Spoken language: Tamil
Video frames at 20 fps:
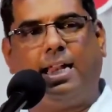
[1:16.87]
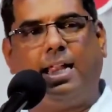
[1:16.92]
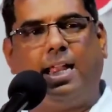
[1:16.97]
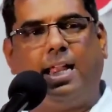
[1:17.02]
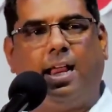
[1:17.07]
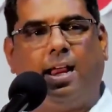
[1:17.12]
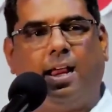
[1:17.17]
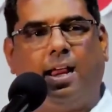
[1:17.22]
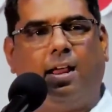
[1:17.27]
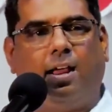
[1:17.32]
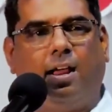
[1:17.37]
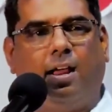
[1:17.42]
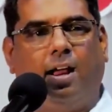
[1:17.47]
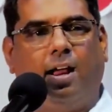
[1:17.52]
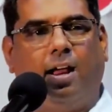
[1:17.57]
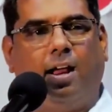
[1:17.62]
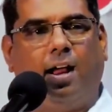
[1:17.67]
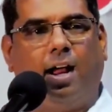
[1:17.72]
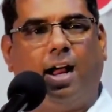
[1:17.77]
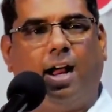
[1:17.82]
நிறைய
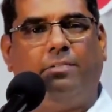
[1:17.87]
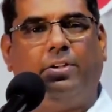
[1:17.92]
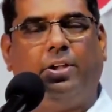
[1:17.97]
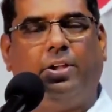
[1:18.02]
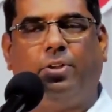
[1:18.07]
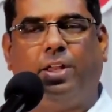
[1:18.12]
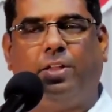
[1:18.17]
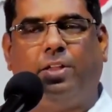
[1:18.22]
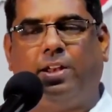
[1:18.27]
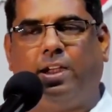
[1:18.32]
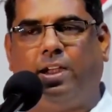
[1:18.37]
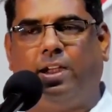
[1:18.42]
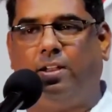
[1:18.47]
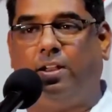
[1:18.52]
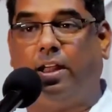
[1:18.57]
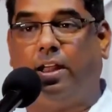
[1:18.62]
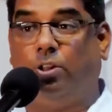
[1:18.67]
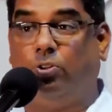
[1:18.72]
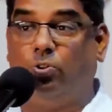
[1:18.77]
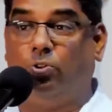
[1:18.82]
ஆவிக்குரியவர்கள்
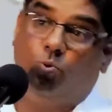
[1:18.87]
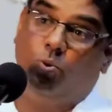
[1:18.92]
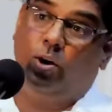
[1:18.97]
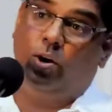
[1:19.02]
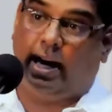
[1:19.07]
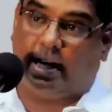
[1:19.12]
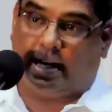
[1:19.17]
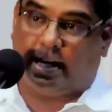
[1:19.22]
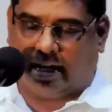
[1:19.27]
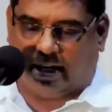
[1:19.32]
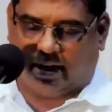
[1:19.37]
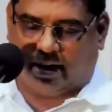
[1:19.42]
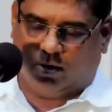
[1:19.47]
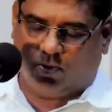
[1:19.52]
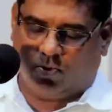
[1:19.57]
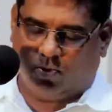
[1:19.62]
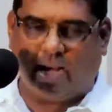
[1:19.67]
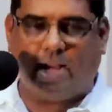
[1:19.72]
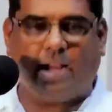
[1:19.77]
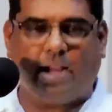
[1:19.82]
அதுவும்
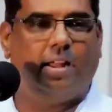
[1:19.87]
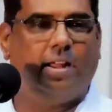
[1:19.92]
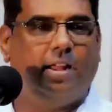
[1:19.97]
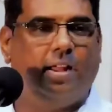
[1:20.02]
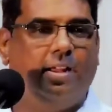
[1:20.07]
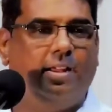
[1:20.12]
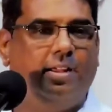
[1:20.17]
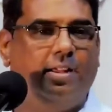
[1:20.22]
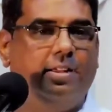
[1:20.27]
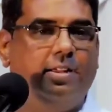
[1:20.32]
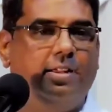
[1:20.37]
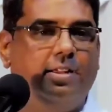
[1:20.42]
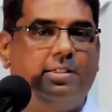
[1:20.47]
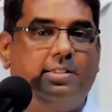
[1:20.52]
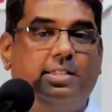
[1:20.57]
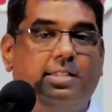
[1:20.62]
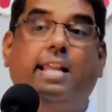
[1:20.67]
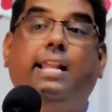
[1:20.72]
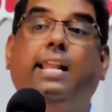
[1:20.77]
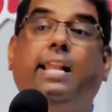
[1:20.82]
ஊழியக்காரர்கள் கூட
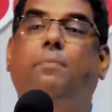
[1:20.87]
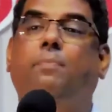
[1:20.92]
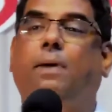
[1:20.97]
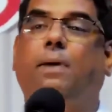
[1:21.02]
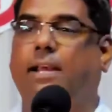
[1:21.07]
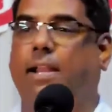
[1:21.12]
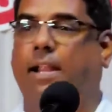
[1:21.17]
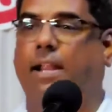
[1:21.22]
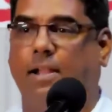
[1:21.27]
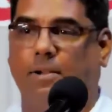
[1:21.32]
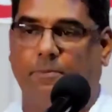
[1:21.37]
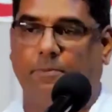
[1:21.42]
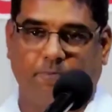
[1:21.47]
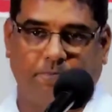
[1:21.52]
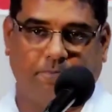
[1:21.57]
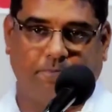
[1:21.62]
சீரியல் பார்க்குறாங்க